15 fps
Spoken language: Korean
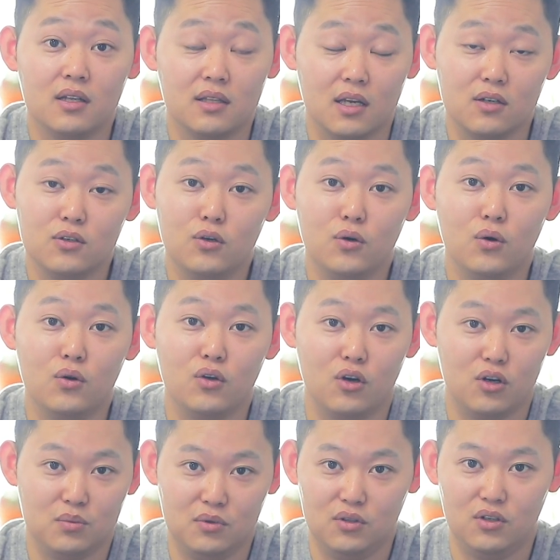댓글로
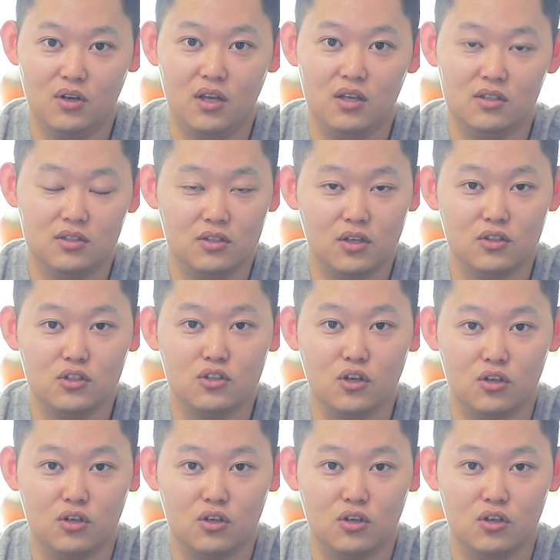여러분들의 의견을